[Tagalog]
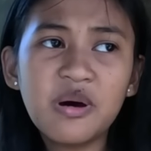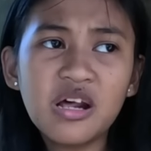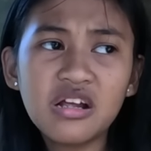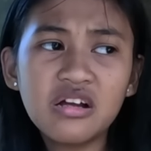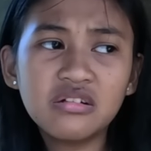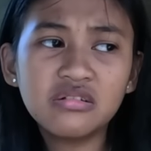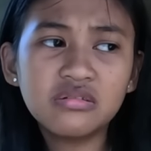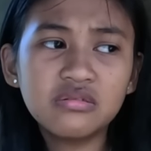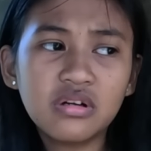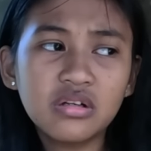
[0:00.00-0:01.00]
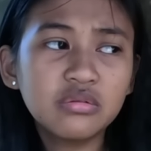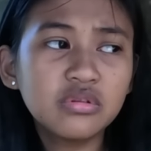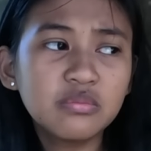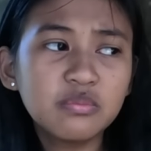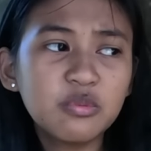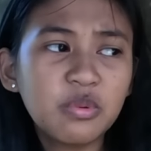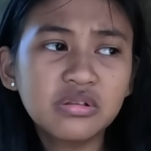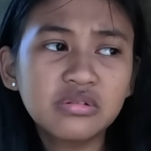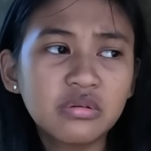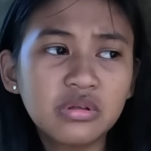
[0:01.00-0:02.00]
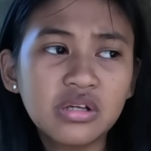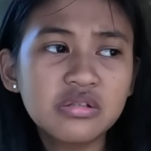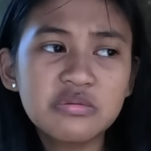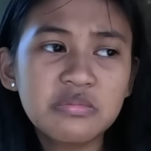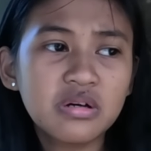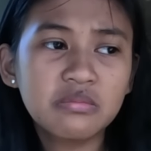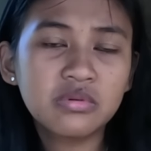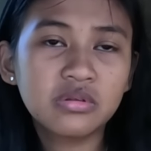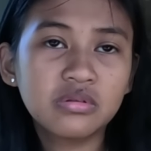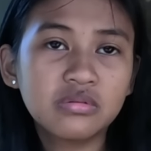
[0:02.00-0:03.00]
parang ano din po pag nawala si mama.